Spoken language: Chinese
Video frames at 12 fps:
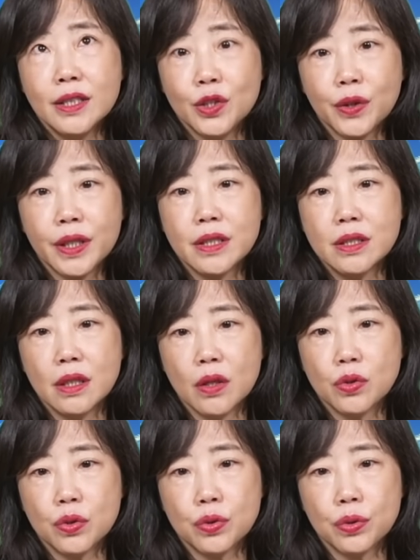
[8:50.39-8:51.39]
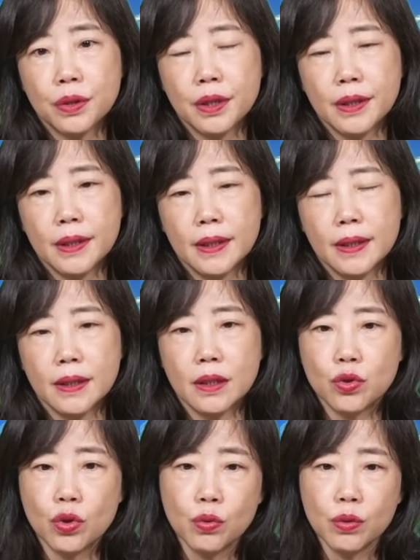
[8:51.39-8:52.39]
你就可以知道，就是说
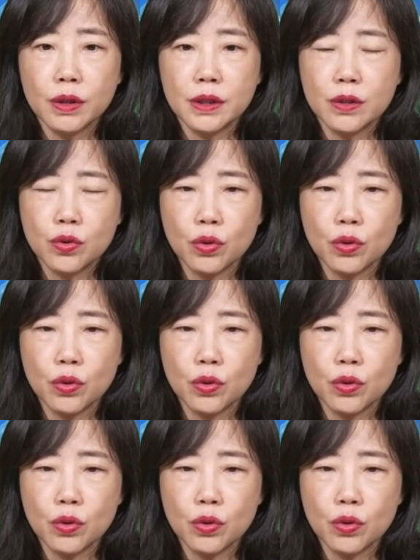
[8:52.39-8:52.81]
呃，中国